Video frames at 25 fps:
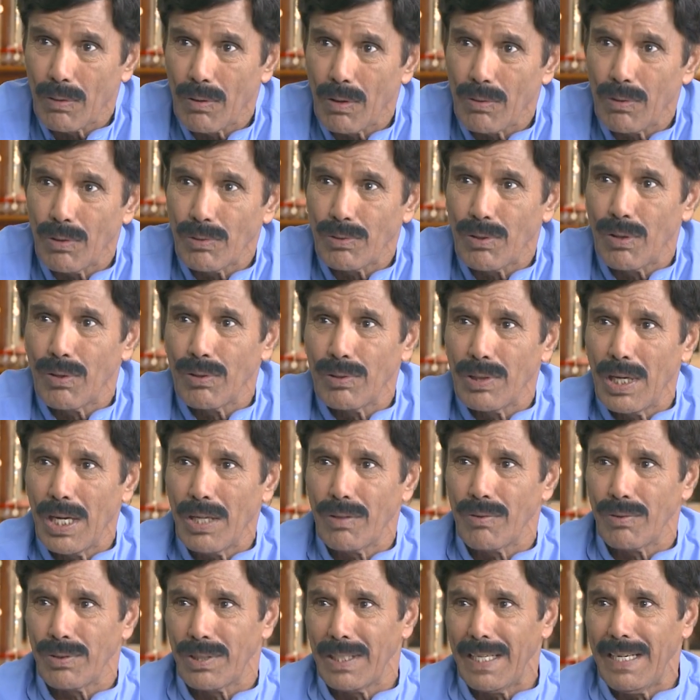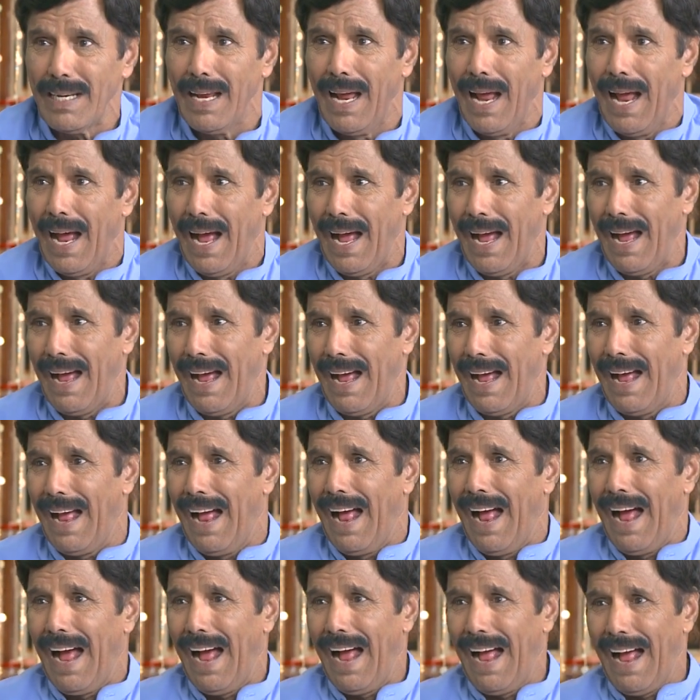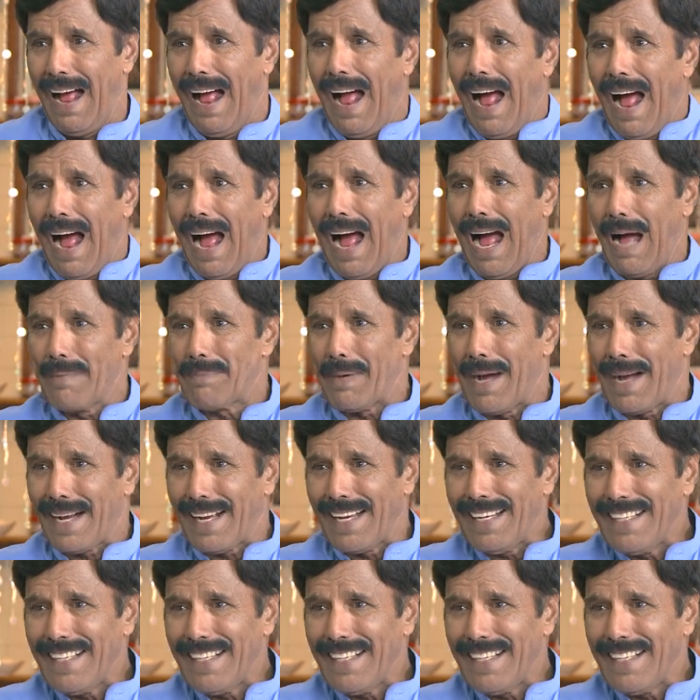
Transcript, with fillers: तो, कुछ कुछ नहीं कुछ नहीं हाँ आप आ